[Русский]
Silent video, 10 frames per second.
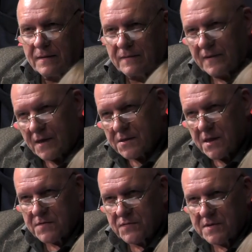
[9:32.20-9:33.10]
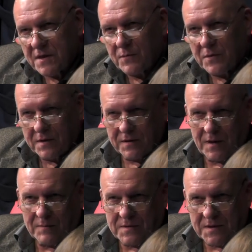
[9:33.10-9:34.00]
выражаясь в терминах
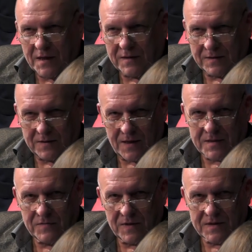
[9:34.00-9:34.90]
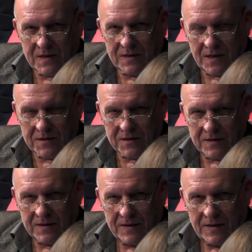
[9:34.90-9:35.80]
там театра, да, сверхзадача –
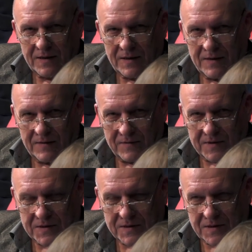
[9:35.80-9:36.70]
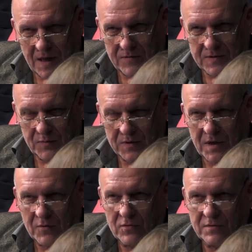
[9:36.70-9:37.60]
вы же ставите перед
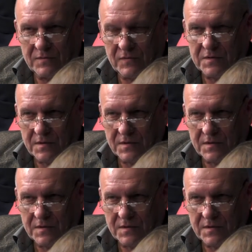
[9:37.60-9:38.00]
какой... Вот,